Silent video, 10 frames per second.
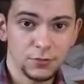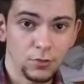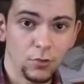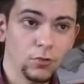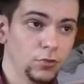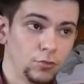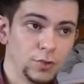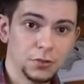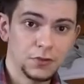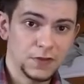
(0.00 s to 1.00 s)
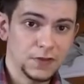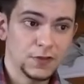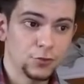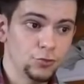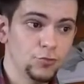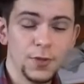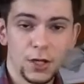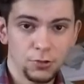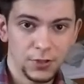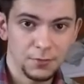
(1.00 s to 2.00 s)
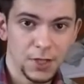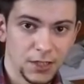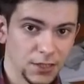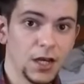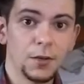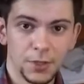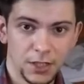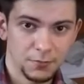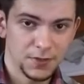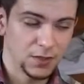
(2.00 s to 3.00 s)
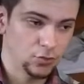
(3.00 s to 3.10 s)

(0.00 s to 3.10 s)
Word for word: En gros, leur Windows 10 est super lent à démarrer après la mises à